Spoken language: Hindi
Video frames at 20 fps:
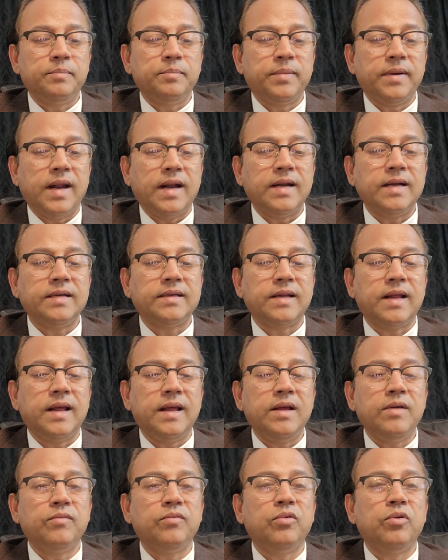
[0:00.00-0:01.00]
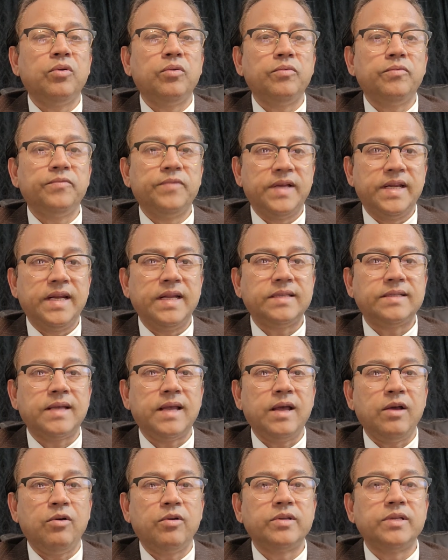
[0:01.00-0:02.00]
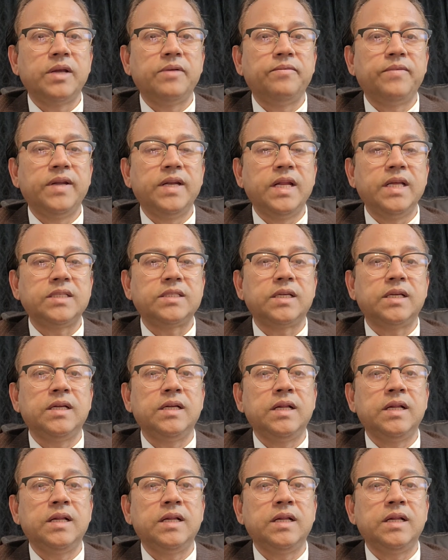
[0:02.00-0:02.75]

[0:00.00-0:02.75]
प्लानट uh, है वो वीनस है और ये वीनस